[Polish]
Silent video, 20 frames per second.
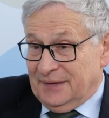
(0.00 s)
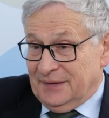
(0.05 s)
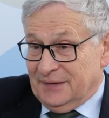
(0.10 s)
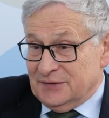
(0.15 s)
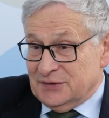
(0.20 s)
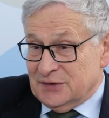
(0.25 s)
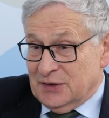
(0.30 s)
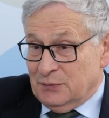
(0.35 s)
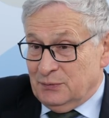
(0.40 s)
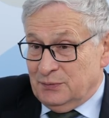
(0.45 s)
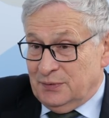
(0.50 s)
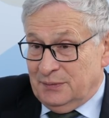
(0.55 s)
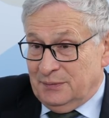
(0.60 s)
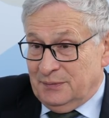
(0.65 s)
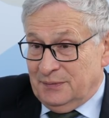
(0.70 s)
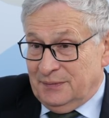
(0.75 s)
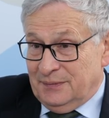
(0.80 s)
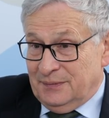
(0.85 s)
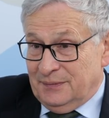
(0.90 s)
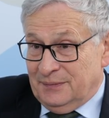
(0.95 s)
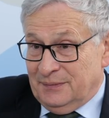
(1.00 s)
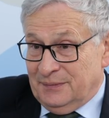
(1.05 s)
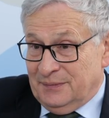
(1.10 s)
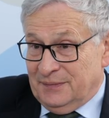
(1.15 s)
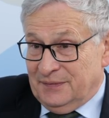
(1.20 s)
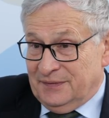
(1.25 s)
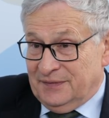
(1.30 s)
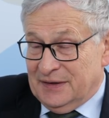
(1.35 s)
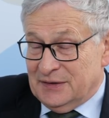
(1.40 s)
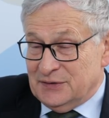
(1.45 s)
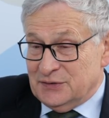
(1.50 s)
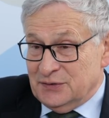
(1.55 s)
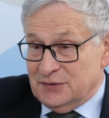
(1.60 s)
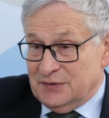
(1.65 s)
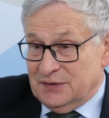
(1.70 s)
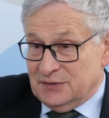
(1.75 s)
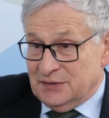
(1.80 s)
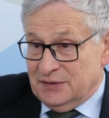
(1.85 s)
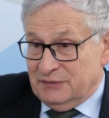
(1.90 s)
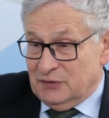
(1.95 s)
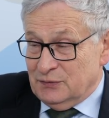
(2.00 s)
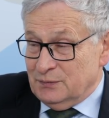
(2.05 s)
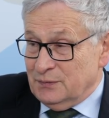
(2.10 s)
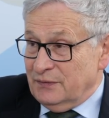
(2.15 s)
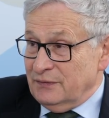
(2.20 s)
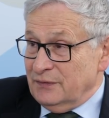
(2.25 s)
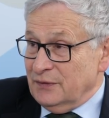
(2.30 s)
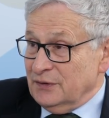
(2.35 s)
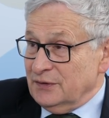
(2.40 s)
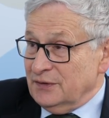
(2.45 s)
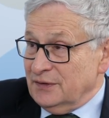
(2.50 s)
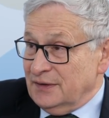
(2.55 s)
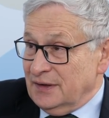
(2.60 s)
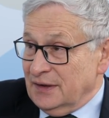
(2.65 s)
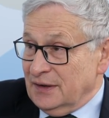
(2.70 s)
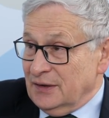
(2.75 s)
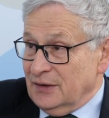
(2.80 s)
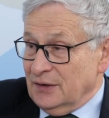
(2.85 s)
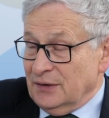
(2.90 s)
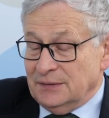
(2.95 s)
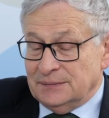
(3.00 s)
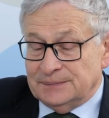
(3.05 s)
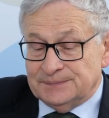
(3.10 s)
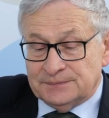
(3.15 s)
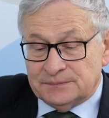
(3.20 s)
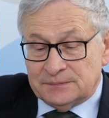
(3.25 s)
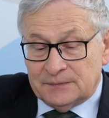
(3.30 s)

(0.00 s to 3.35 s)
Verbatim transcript: chciałbym zacząć naszą rozmowę od tego,